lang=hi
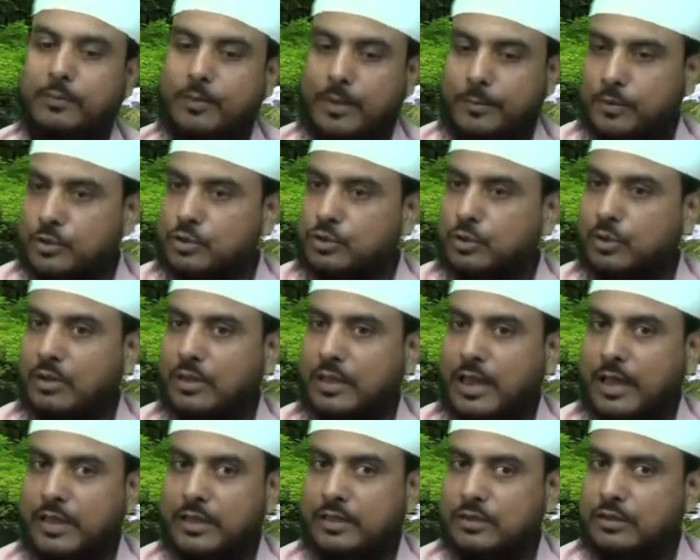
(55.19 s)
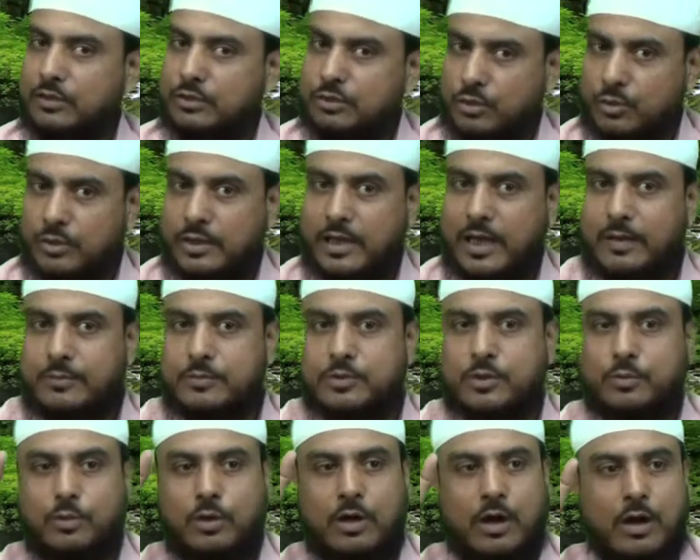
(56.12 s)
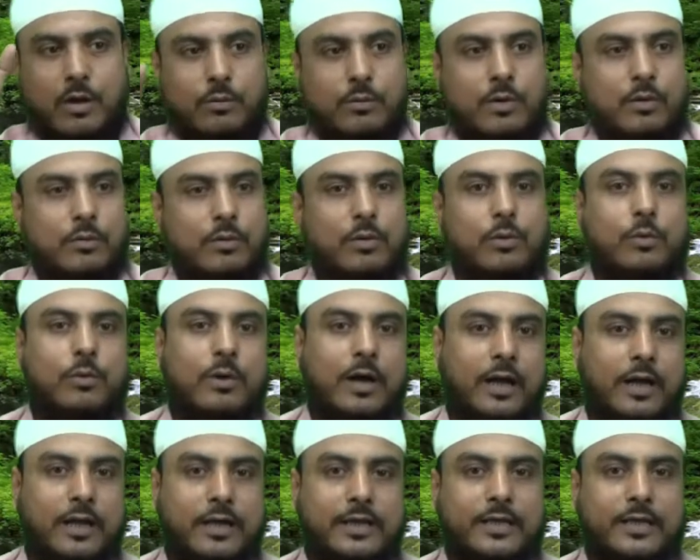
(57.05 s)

अब आपको छोड़ना ही है तो छोड़िए आप जो बुरा हुआ वो हुआ